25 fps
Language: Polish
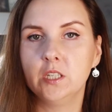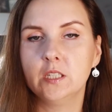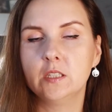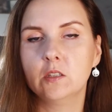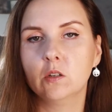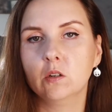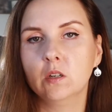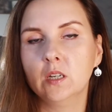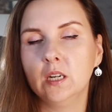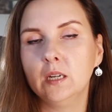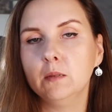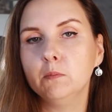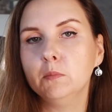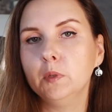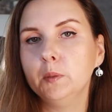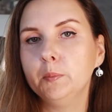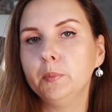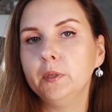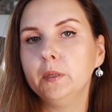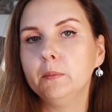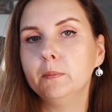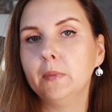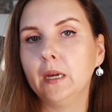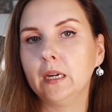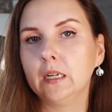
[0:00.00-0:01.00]
jest to krem
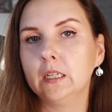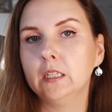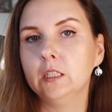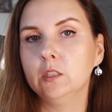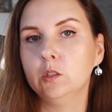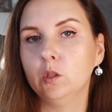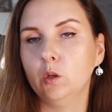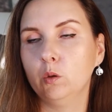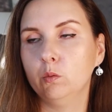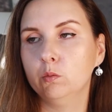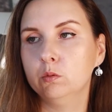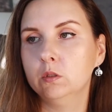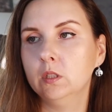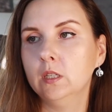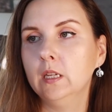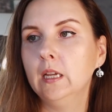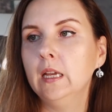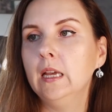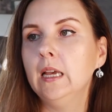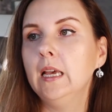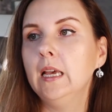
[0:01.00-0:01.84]
BB marki Note.